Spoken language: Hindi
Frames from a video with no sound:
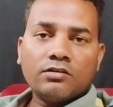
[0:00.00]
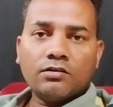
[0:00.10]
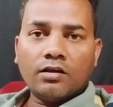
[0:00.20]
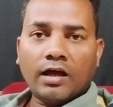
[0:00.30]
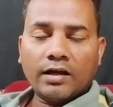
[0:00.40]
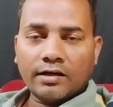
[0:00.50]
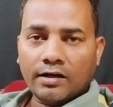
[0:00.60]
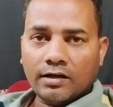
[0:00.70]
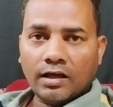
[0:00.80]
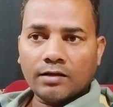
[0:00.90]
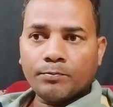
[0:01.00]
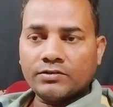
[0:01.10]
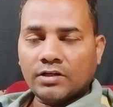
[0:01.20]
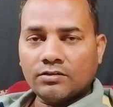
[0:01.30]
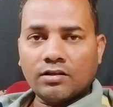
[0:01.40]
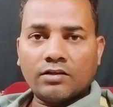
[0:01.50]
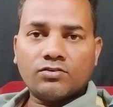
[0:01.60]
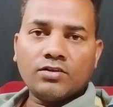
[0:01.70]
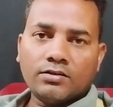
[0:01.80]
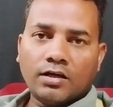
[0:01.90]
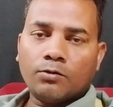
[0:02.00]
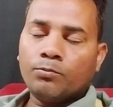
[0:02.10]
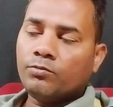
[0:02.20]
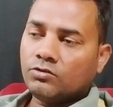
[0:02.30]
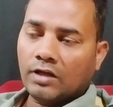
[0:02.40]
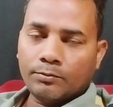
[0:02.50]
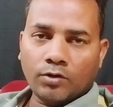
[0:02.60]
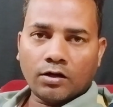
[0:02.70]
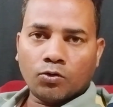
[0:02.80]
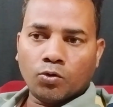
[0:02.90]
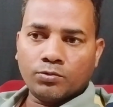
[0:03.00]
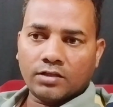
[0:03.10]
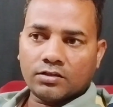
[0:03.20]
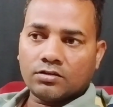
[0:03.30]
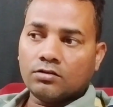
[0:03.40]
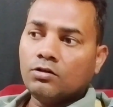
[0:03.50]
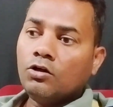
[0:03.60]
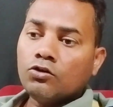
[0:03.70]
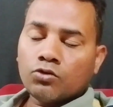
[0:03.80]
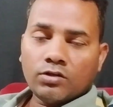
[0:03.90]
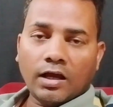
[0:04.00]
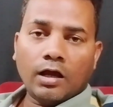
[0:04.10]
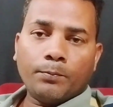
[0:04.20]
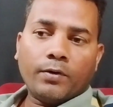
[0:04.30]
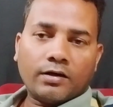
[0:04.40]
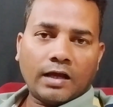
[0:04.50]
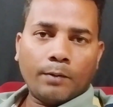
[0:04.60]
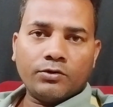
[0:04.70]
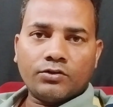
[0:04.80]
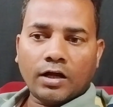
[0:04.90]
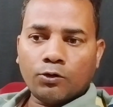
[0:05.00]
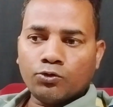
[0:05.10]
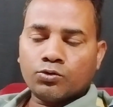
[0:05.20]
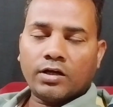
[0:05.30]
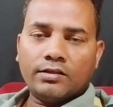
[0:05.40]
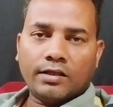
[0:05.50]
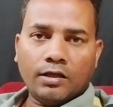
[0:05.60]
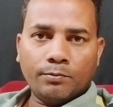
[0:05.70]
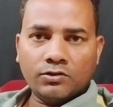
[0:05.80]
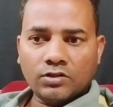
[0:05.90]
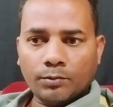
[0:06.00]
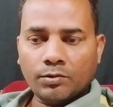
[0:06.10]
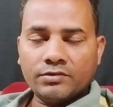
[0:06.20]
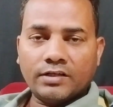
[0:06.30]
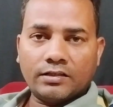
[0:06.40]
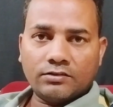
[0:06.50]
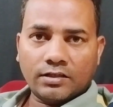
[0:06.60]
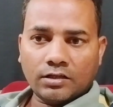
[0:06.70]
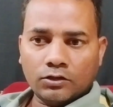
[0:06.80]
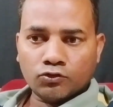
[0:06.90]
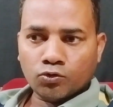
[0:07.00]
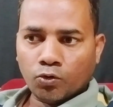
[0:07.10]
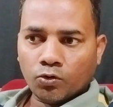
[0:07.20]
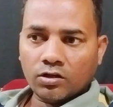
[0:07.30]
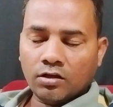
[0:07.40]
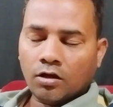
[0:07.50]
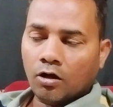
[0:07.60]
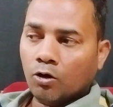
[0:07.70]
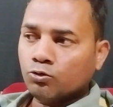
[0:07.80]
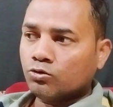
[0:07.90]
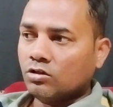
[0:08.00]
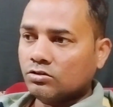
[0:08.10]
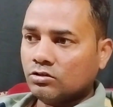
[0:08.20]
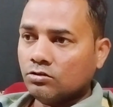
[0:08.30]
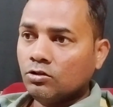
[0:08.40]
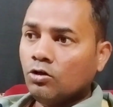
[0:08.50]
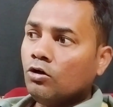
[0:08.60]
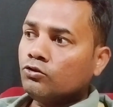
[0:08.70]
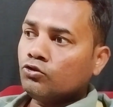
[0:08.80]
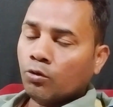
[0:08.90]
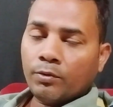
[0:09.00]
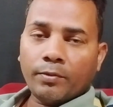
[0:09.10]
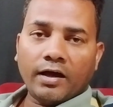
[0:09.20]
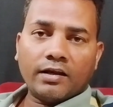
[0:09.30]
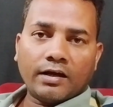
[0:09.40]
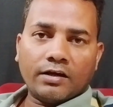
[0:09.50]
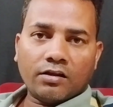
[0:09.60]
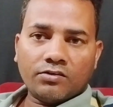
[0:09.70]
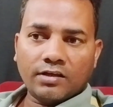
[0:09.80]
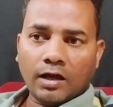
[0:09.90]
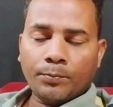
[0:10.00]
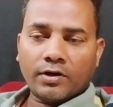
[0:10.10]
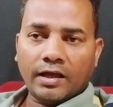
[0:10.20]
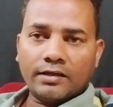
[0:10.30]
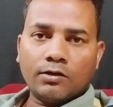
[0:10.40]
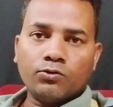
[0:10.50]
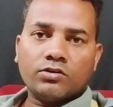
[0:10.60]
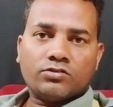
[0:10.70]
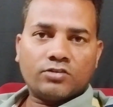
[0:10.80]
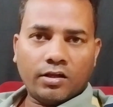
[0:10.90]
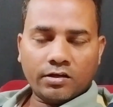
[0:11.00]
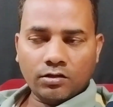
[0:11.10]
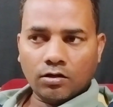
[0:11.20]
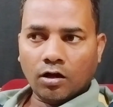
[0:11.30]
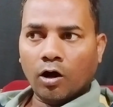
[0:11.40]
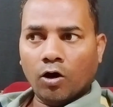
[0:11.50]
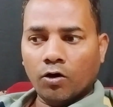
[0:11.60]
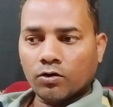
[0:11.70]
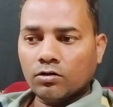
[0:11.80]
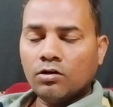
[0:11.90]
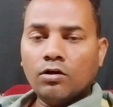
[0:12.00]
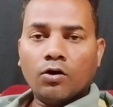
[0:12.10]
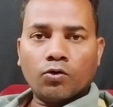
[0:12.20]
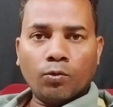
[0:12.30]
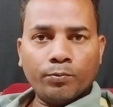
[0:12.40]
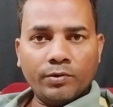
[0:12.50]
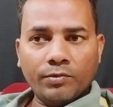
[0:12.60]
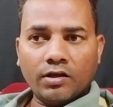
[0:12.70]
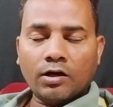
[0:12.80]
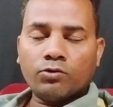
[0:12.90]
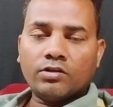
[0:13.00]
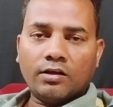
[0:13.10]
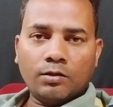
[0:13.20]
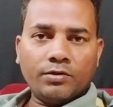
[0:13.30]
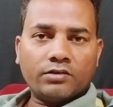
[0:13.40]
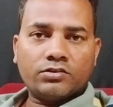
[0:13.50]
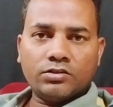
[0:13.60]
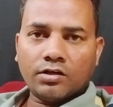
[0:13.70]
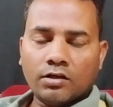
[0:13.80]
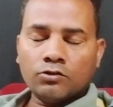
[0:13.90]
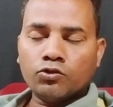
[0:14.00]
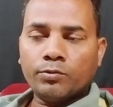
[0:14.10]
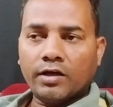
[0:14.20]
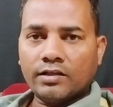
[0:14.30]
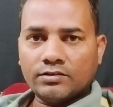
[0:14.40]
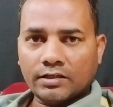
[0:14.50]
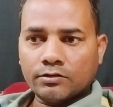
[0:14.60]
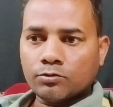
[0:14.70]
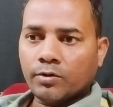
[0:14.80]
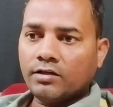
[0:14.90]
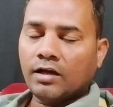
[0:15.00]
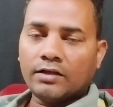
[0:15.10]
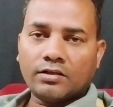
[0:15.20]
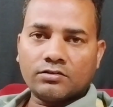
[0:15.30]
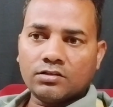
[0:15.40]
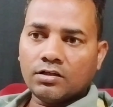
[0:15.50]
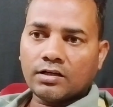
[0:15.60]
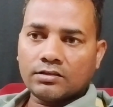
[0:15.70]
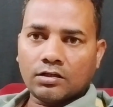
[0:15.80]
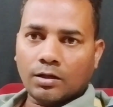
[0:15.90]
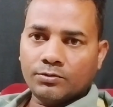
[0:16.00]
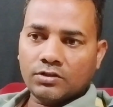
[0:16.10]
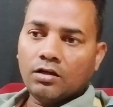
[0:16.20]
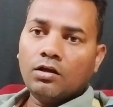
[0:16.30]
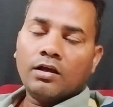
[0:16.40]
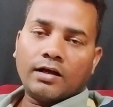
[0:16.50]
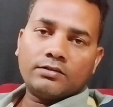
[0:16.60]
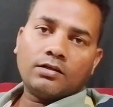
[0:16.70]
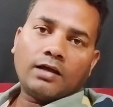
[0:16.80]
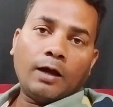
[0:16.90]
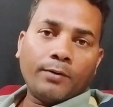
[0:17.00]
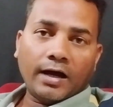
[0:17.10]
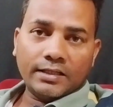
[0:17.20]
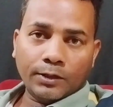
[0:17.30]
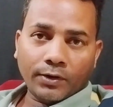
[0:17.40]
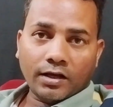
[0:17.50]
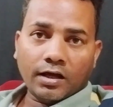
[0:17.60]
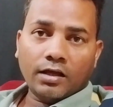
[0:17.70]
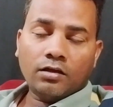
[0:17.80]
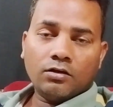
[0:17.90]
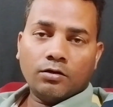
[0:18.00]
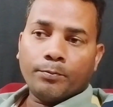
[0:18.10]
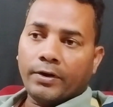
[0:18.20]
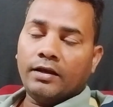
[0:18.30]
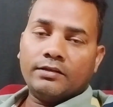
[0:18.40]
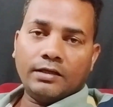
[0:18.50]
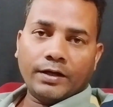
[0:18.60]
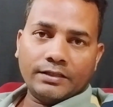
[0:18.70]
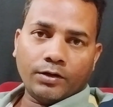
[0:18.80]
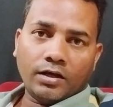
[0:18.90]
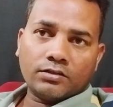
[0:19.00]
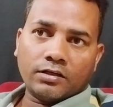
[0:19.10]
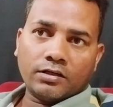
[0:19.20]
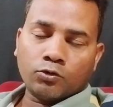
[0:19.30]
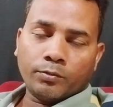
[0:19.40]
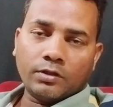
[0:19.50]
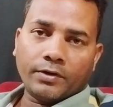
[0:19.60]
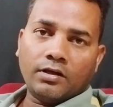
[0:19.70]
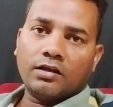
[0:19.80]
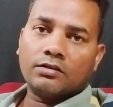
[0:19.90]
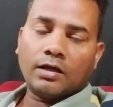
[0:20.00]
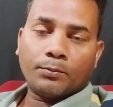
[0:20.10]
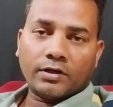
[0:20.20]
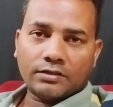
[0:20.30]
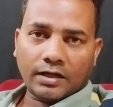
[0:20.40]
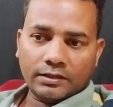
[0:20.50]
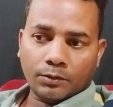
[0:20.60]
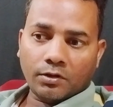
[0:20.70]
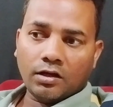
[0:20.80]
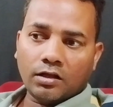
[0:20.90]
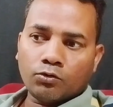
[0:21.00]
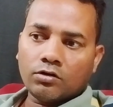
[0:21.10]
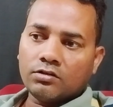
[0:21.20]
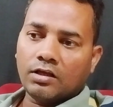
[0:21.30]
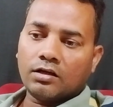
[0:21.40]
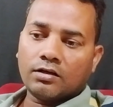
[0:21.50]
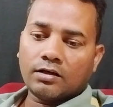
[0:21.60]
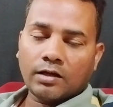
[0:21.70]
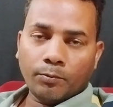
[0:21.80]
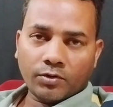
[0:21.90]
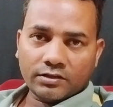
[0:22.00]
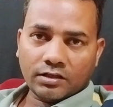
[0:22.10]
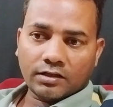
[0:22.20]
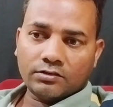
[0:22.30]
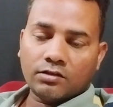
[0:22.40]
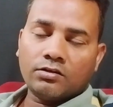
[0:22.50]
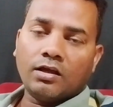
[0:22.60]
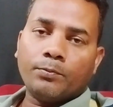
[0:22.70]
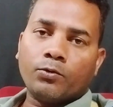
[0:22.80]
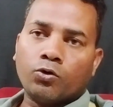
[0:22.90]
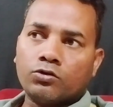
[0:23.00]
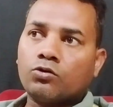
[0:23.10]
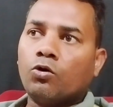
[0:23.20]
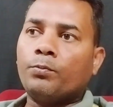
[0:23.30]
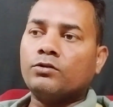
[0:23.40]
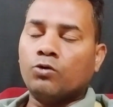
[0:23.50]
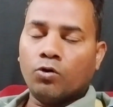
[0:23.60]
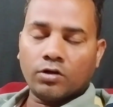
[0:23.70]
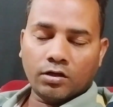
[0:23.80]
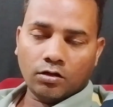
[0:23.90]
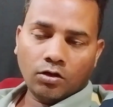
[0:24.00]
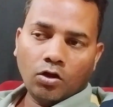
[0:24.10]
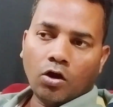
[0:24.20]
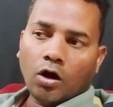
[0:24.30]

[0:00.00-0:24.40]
कि लाख डेढ़ लाख पचास हज़ार अस्सी हज़ार सामने लेकर डूब जाता था तो यहाँ पर काम स्टार्ट हो चुका है नए वीज़ा भी ज़्यादा से ज़्यादा इशू हो गए और दूसरी चीज़ जो भी बाहर कंट्री से यहाँ पर आएंगे उनकी सैलरी और रूम भी मिलेगा और सैलरी भी अच्छी रहेगी जो भी आना चाहते हैं तो भाई आ सकते हैं कतर अभी कतर अब आने वाला है पहले नहीं आने वाला था एक दो महीना पहले लेकिन अब कतर आने वाला है क्योंकि नए कम कतर के अंदर नया प्रोजेक्ट ओपन हो रहा है